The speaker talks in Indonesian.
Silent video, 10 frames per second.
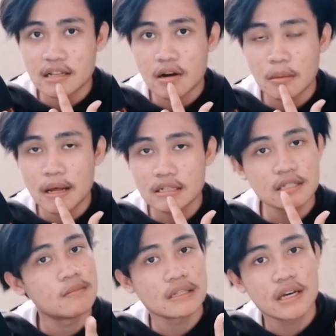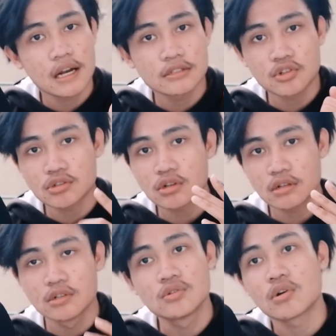naruh belakang sini berarti kalian cocok
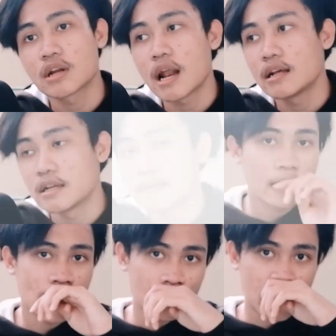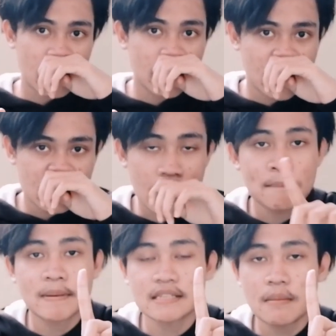di tutorial ini nah jadi bagaimana tahap
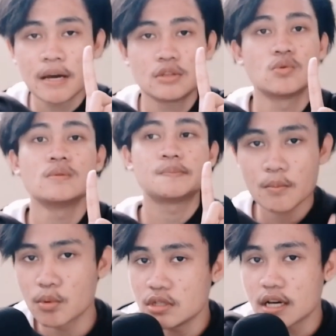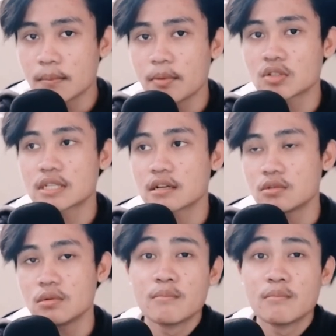pertama itu membunyikan posner itu